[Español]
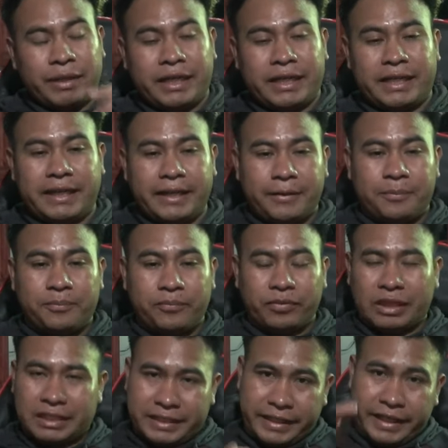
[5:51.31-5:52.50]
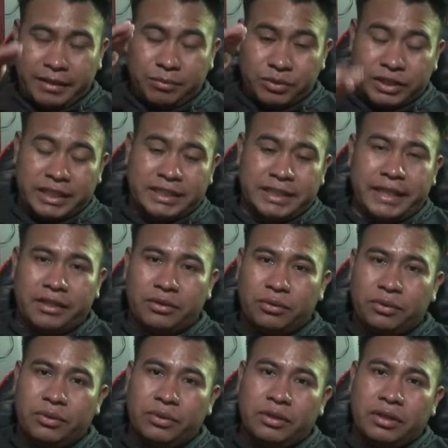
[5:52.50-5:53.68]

Para que sigamos creciendo.